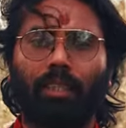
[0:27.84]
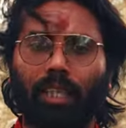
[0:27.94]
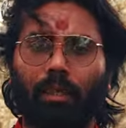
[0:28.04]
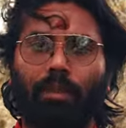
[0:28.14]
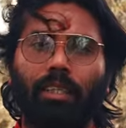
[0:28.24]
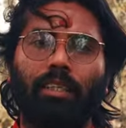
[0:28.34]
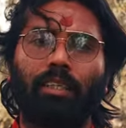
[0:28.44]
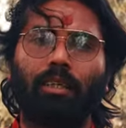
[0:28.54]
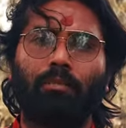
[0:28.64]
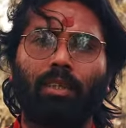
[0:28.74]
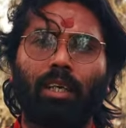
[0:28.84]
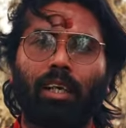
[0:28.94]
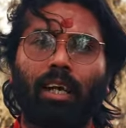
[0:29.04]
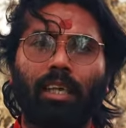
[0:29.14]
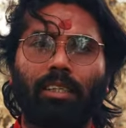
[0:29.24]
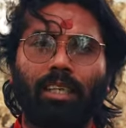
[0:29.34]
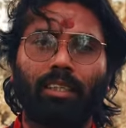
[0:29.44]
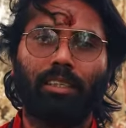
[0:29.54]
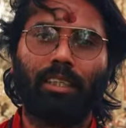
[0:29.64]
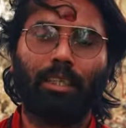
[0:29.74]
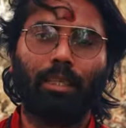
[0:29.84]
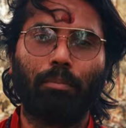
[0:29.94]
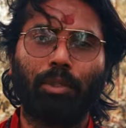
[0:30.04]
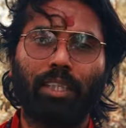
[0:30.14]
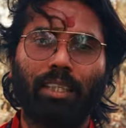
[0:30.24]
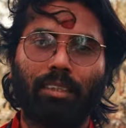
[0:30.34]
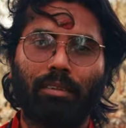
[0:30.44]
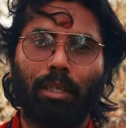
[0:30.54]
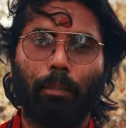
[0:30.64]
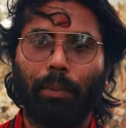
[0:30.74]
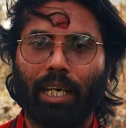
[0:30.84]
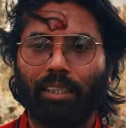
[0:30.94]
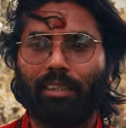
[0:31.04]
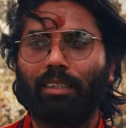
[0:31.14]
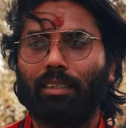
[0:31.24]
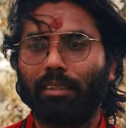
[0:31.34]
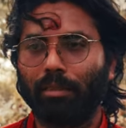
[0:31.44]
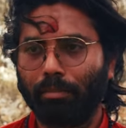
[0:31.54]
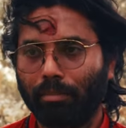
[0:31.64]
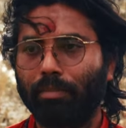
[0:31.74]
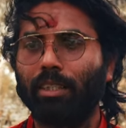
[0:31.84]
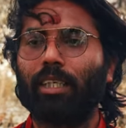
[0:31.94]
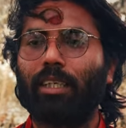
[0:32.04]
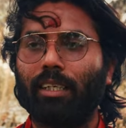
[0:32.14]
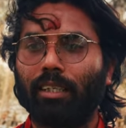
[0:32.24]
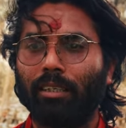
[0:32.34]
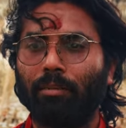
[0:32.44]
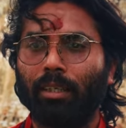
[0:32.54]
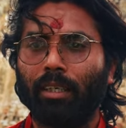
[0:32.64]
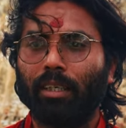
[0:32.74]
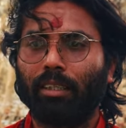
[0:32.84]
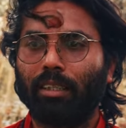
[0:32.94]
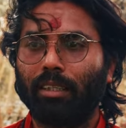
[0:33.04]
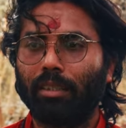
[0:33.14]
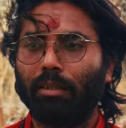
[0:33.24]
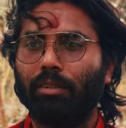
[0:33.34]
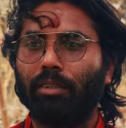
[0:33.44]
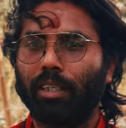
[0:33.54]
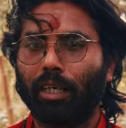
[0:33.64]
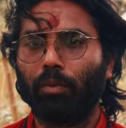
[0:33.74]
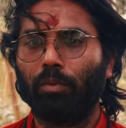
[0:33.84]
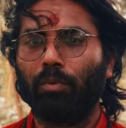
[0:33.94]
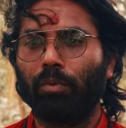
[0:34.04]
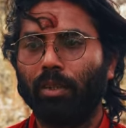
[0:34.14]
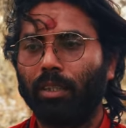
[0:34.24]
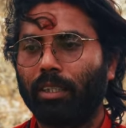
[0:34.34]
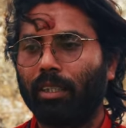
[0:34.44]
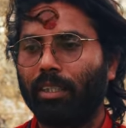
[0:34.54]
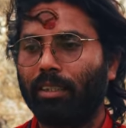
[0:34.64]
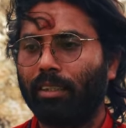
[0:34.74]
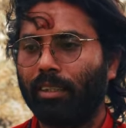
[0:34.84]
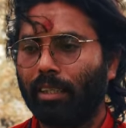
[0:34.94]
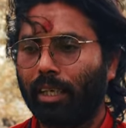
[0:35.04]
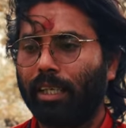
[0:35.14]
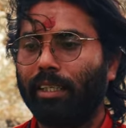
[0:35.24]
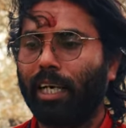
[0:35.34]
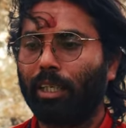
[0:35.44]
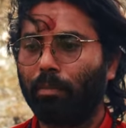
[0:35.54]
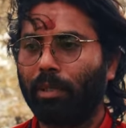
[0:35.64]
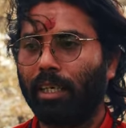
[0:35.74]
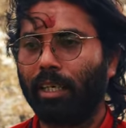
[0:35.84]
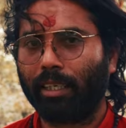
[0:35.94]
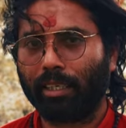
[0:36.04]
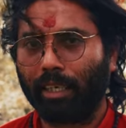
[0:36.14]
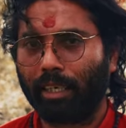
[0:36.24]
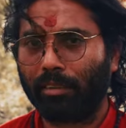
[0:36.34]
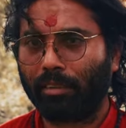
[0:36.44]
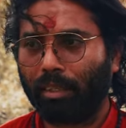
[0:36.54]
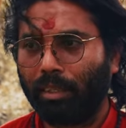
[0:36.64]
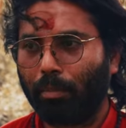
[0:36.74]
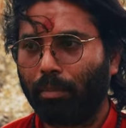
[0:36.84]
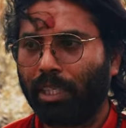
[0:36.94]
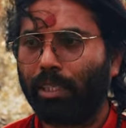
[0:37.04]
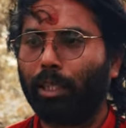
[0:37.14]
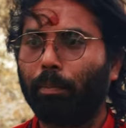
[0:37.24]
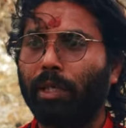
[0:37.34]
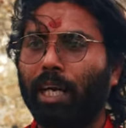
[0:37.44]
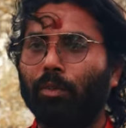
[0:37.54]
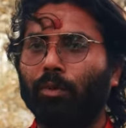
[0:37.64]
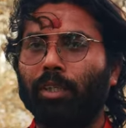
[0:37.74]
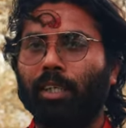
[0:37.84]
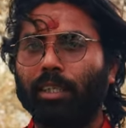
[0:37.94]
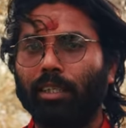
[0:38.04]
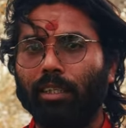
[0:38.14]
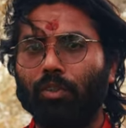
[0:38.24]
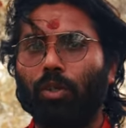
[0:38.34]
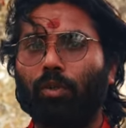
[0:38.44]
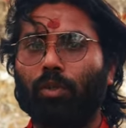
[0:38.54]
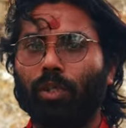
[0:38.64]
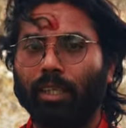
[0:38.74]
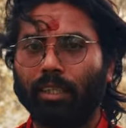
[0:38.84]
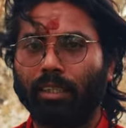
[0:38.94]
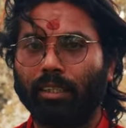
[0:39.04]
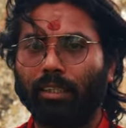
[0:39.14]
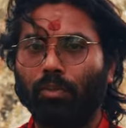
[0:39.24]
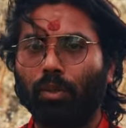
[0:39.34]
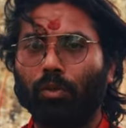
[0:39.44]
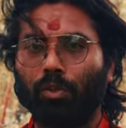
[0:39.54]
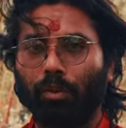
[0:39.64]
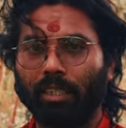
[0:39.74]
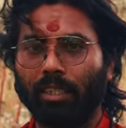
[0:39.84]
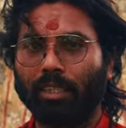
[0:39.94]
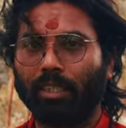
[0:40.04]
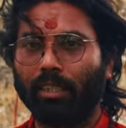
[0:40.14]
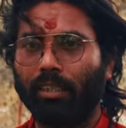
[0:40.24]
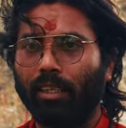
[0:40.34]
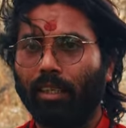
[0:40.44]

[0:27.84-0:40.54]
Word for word: ज्ञान भी नहीं था अचानक से मुझे प्यास जगने लगी कि जानूं कि अध्यात्म है क्या मेरे अंदर प्यास उठने लगी ईश्वर को जानने की ईश्वर को समझने की